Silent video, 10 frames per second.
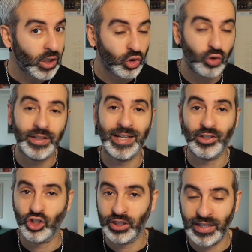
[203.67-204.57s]
dovete
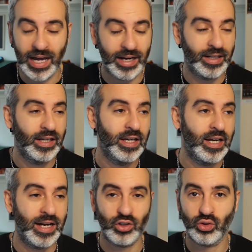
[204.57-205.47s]
accettare
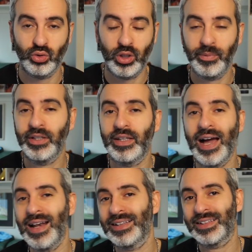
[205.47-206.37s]
assolutamente
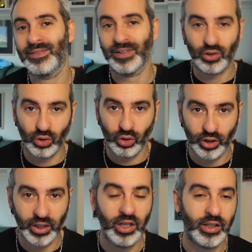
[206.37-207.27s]
altri
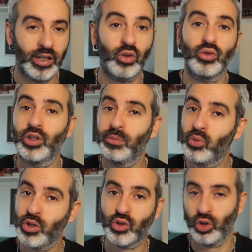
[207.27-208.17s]
fattori che
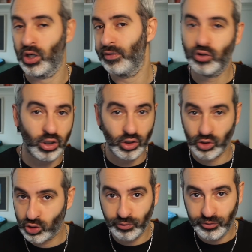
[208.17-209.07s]
contribuiscono alla vittoria o
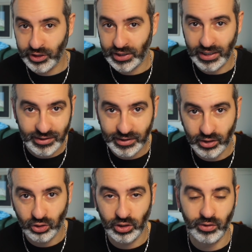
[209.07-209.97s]
alla sconfitta
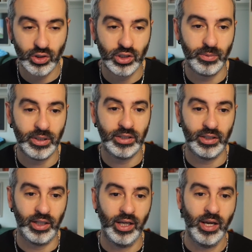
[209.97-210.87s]
all'interno delle vostre
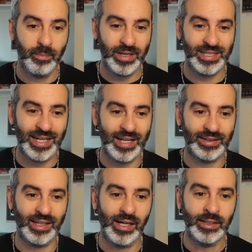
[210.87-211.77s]
partite, ma si
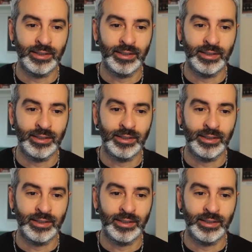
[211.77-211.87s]
tratta